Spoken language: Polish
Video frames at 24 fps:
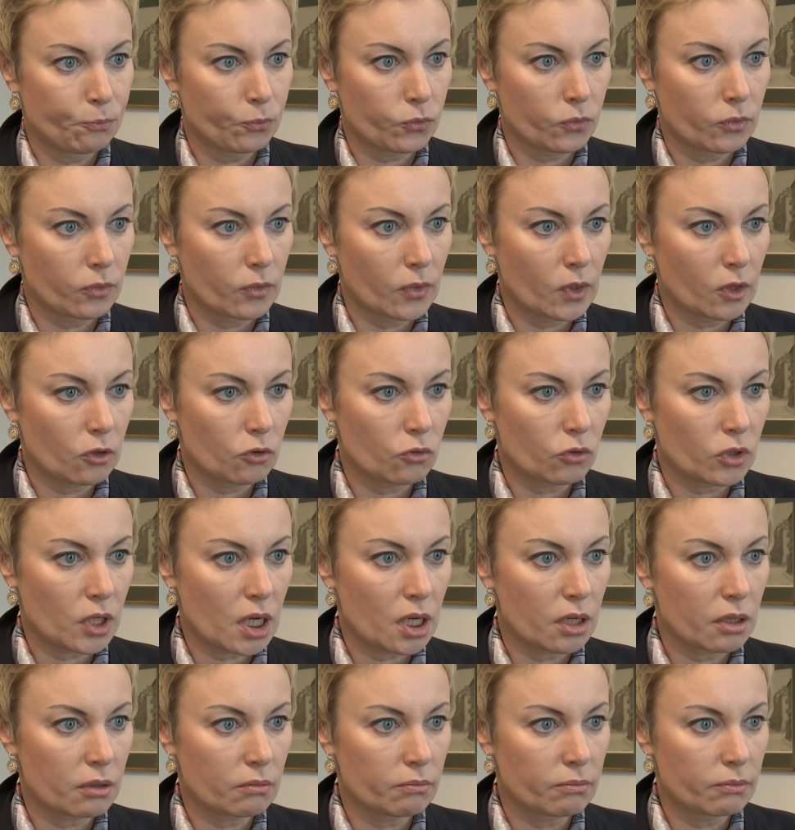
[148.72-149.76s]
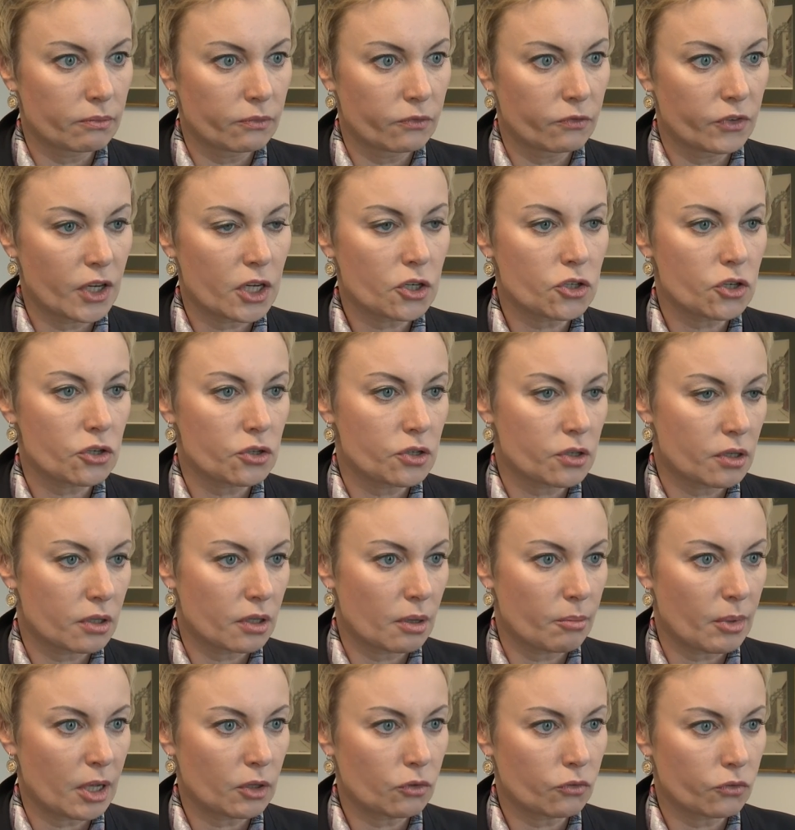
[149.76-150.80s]
Mm, tutaj większość z tych
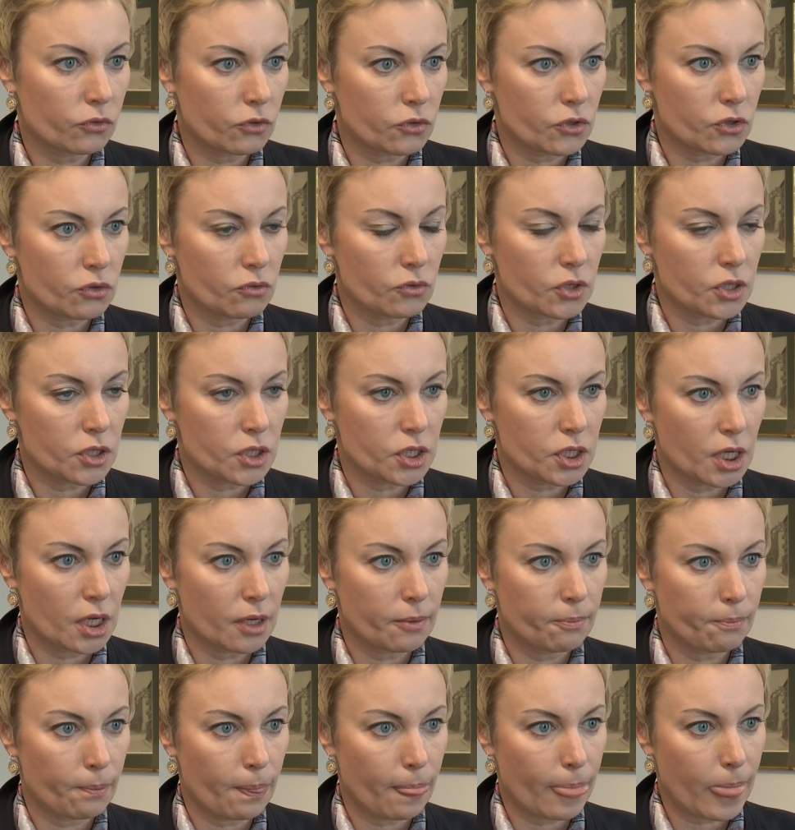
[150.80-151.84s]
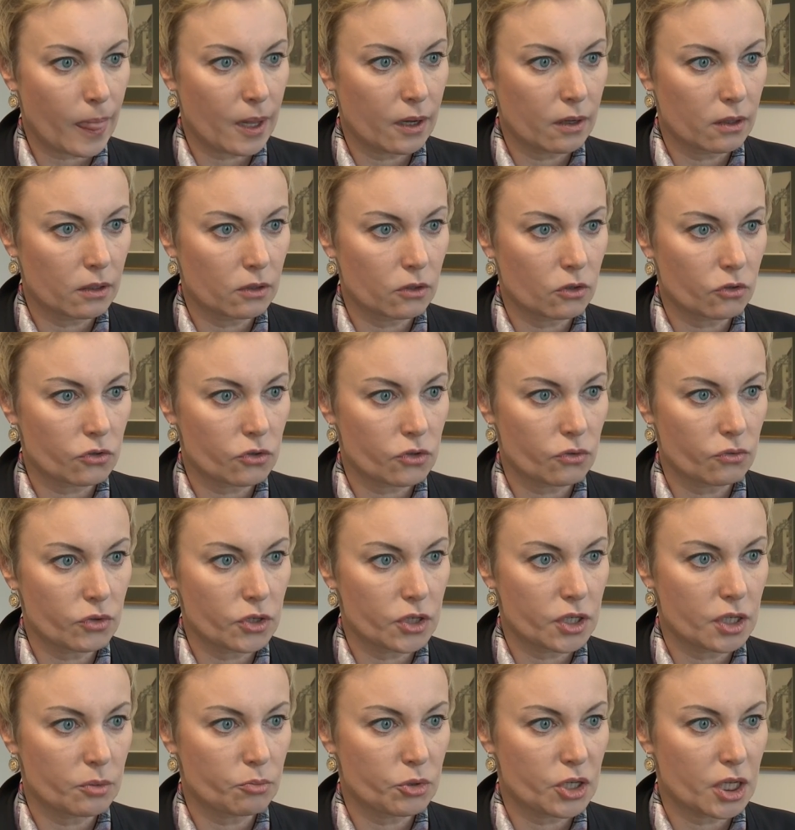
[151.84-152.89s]
tematów to są jeszcze, mm, to są
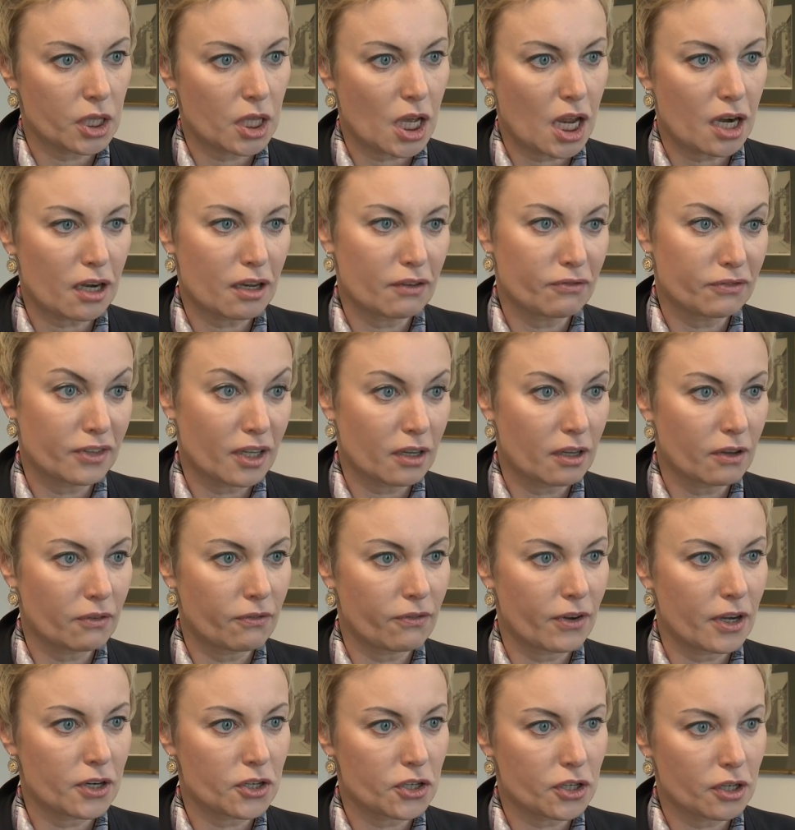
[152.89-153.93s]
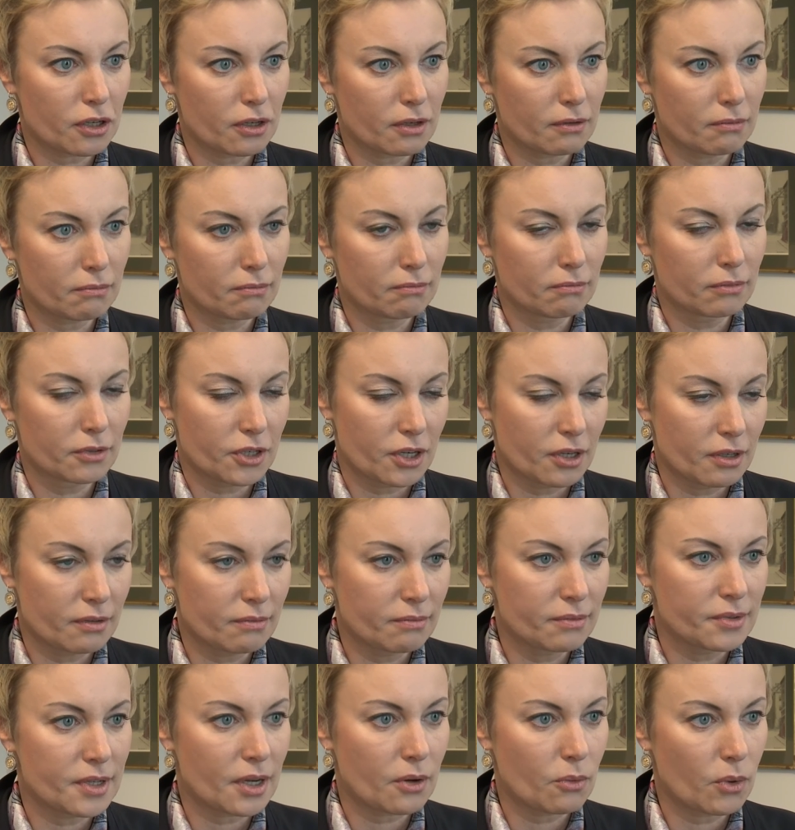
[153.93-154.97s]
jeszcze przetargi w takiej fazie, gdzie
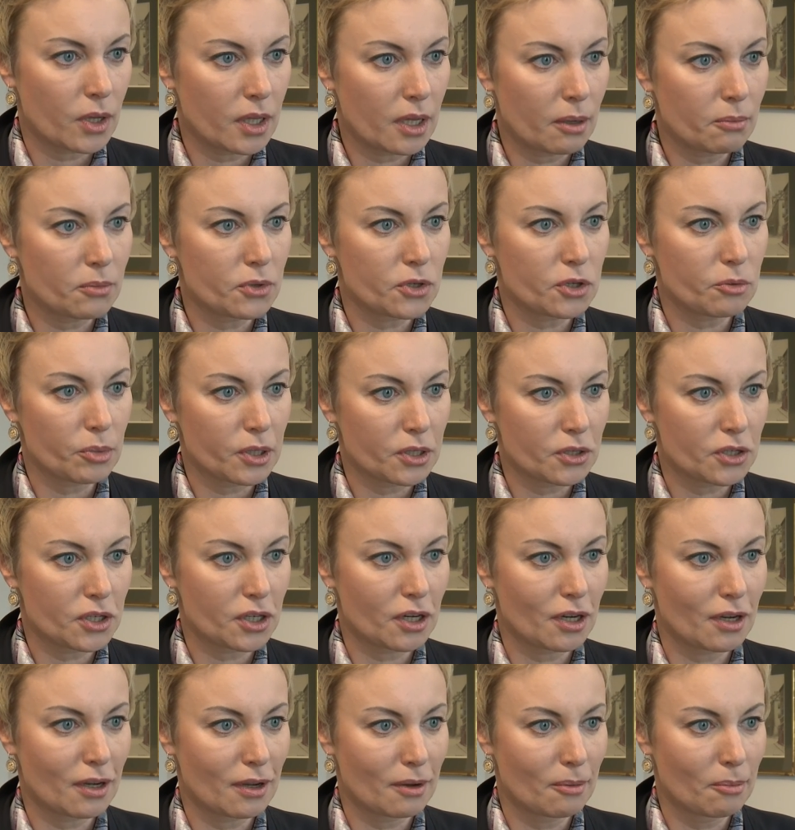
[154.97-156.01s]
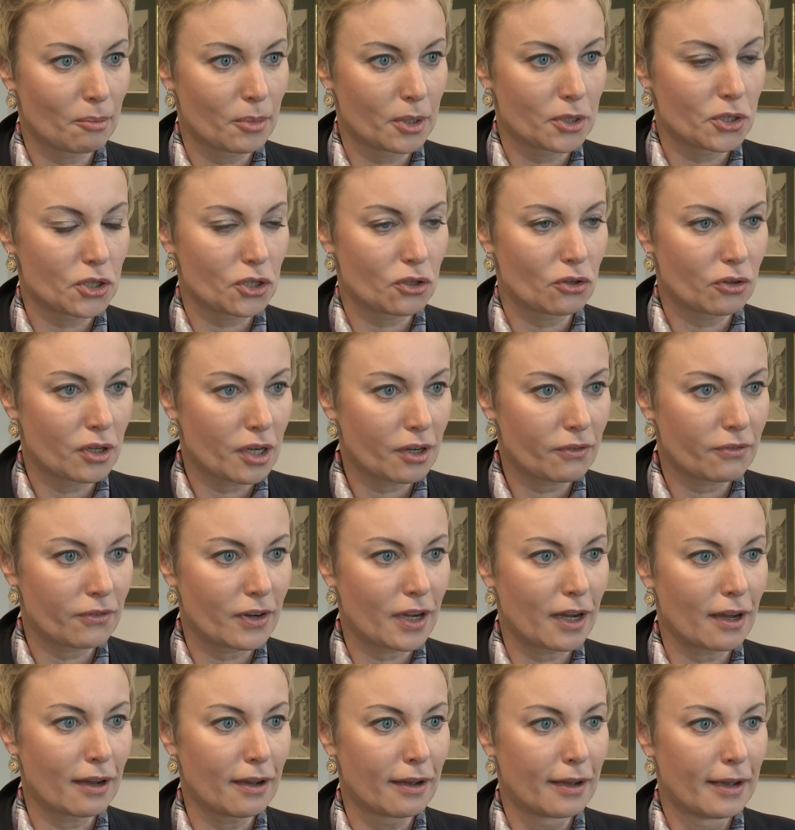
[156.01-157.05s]
zakładamy, że będzie, będzie
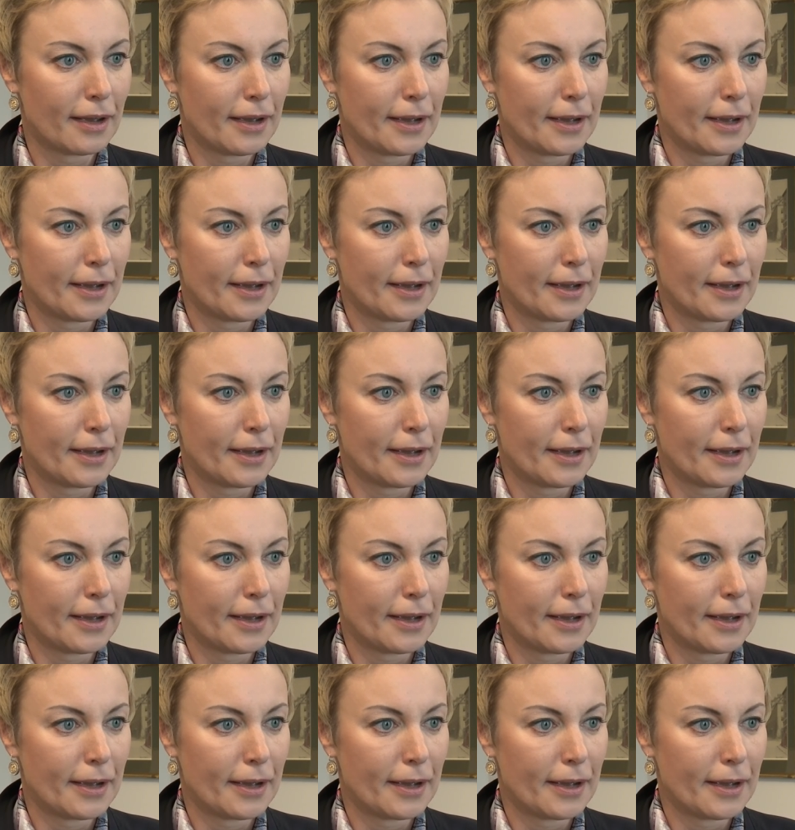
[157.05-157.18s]
dogrywka,